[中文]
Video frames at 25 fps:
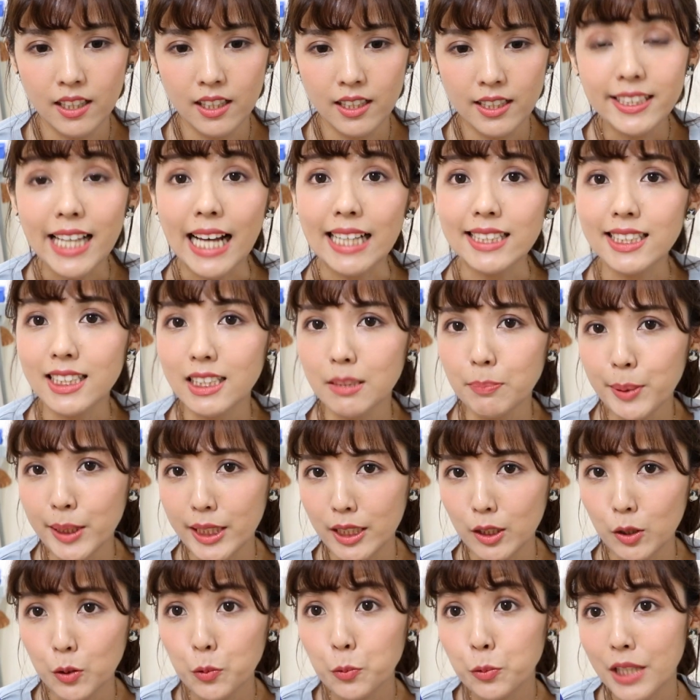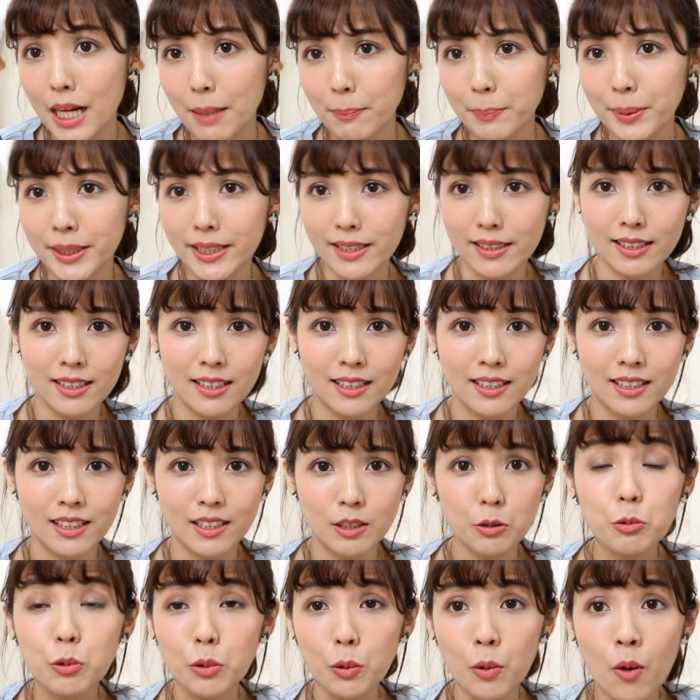瑕疵品、故障品、
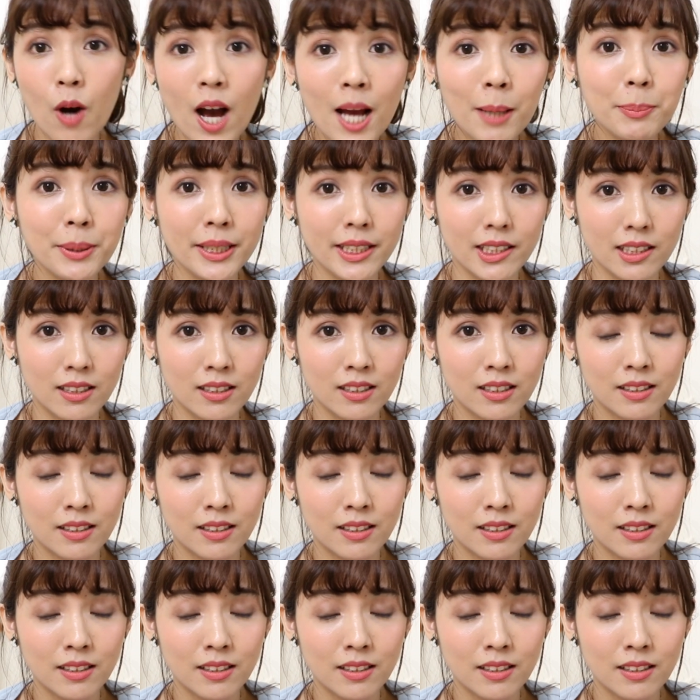损坏品、